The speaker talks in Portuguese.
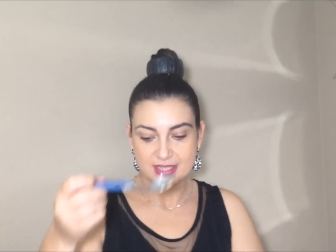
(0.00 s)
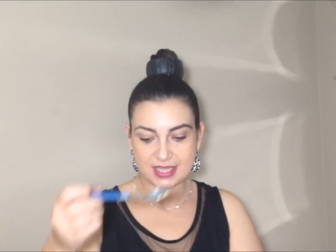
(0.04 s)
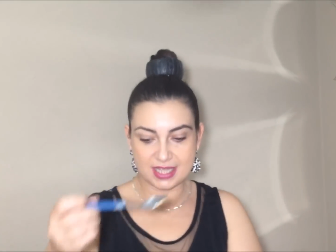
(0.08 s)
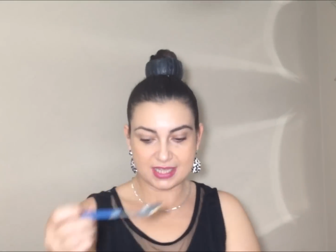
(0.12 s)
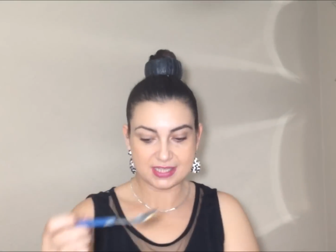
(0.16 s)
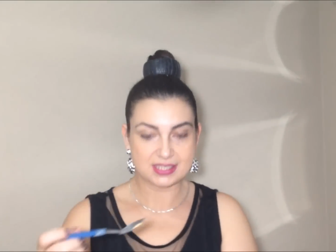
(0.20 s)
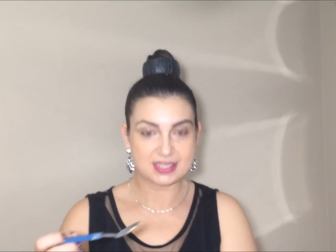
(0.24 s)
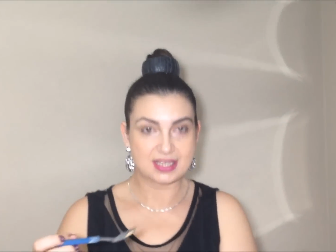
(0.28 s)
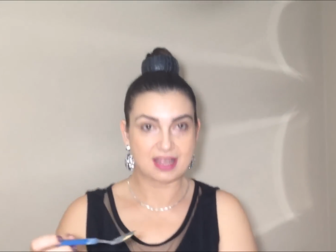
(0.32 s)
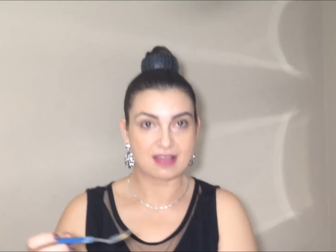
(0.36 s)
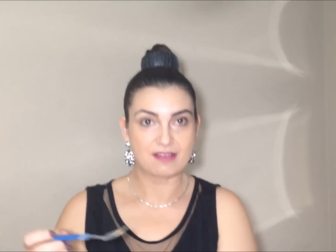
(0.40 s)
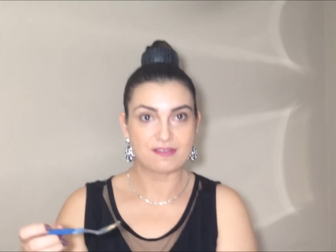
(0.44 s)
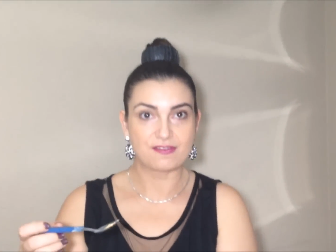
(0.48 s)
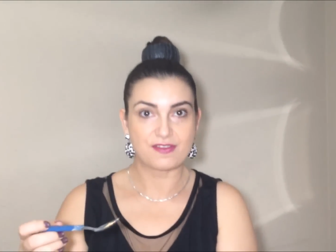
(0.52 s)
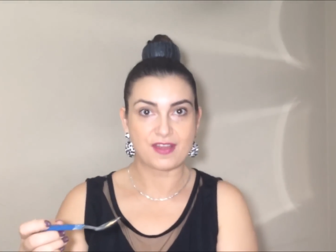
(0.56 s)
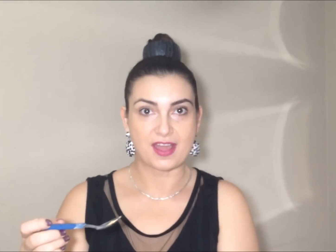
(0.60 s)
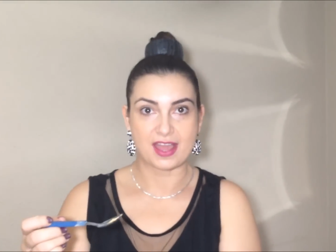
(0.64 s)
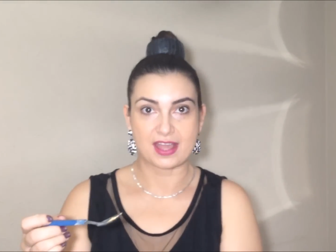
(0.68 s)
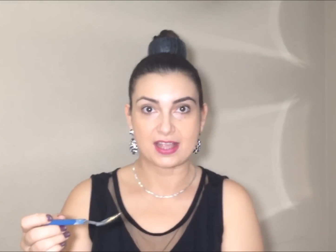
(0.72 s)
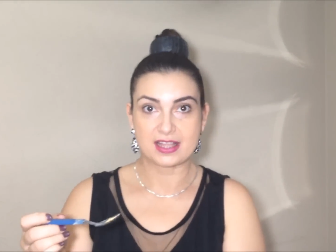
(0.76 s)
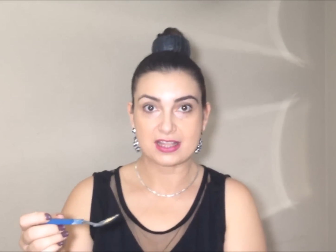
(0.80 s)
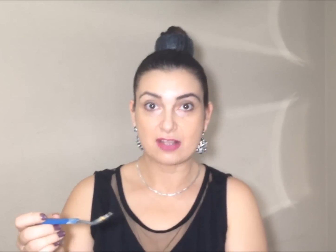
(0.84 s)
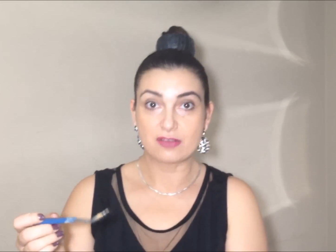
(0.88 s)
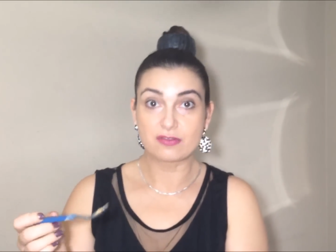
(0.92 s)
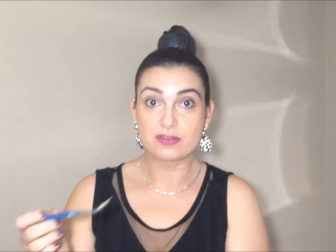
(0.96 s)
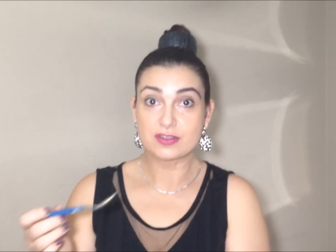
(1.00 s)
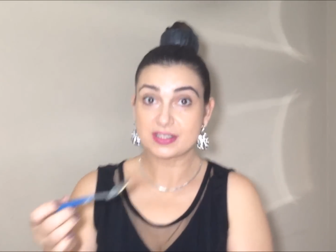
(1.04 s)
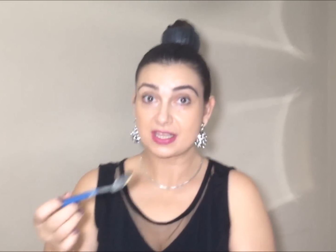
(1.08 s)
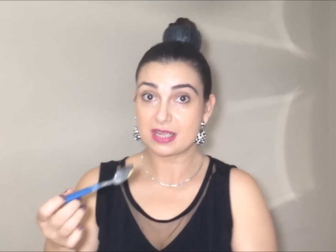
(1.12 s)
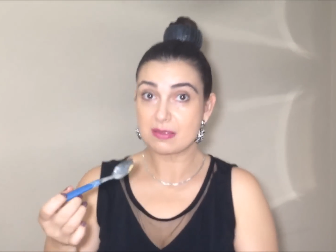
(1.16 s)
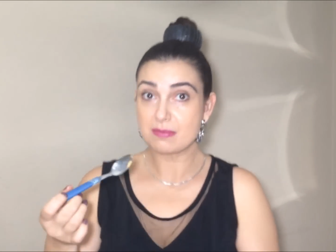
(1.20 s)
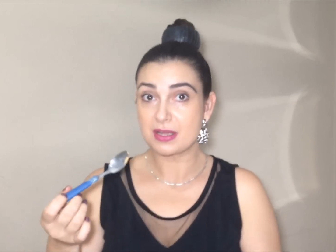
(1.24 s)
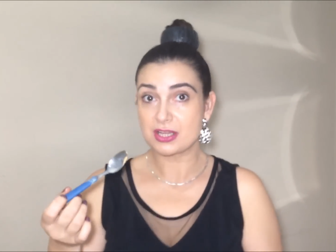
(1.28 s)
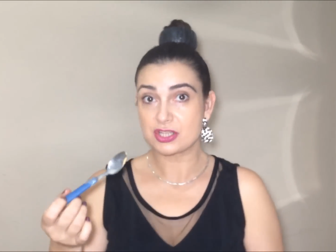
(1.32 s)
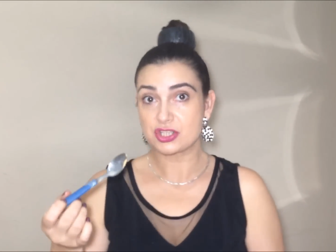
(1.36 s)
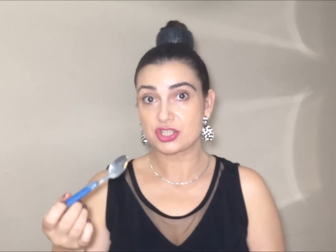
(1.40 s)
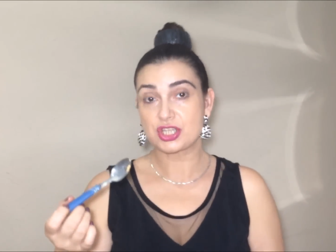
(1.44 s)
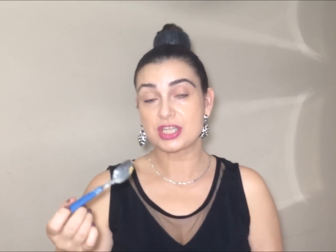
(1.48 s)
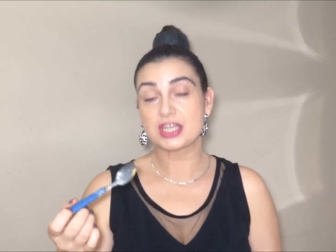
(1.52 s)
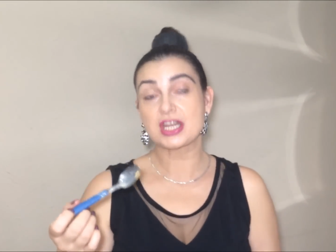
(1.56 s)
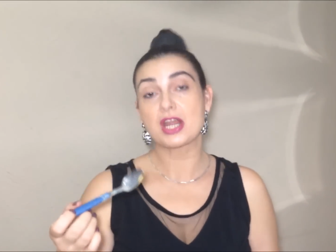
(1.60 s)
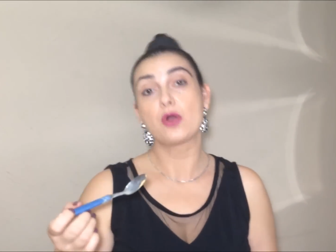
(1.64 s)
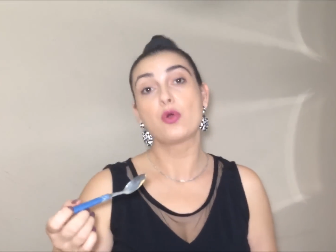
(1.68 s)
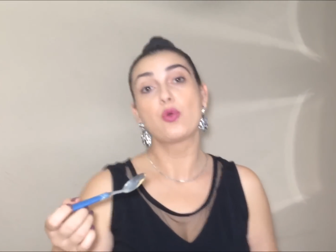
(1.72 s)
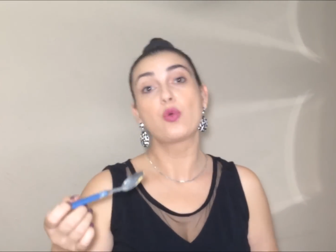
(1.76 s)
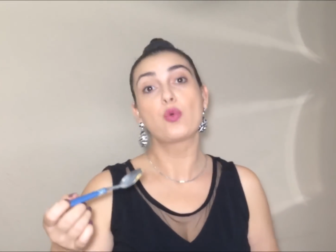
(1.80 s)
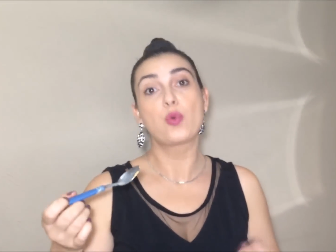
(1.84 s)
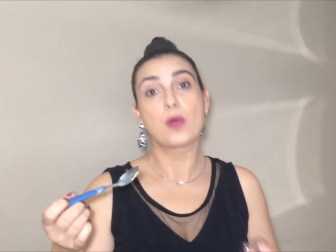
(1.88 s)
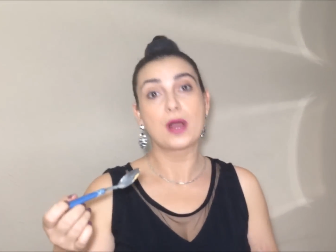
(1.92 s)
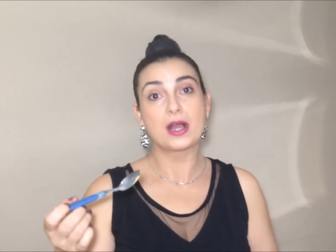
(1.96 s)
desse café. Então, você
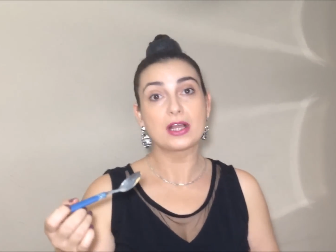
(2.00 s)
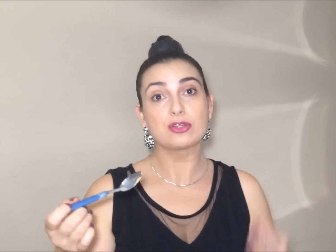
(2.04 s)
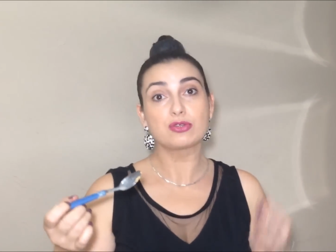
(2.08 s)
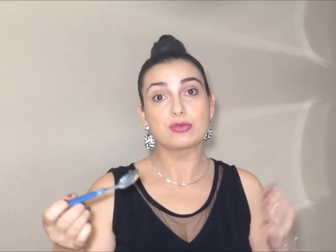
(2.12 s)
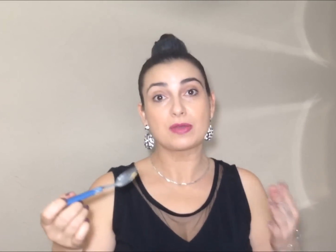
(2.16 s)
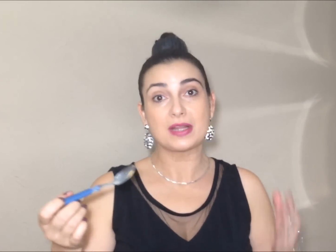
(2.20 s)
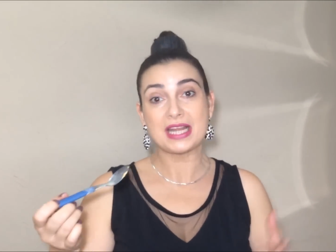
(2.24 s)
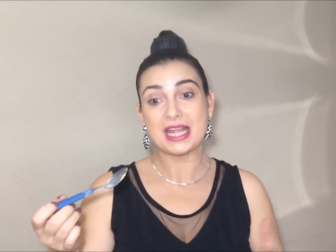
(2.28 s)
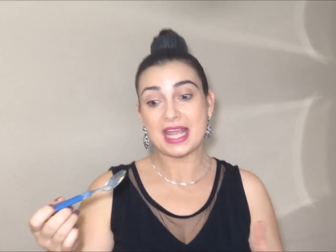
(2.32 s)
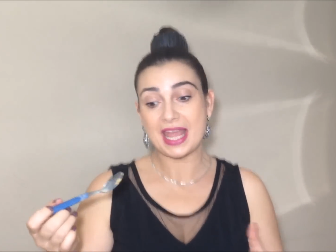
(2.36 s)
imagina o quanto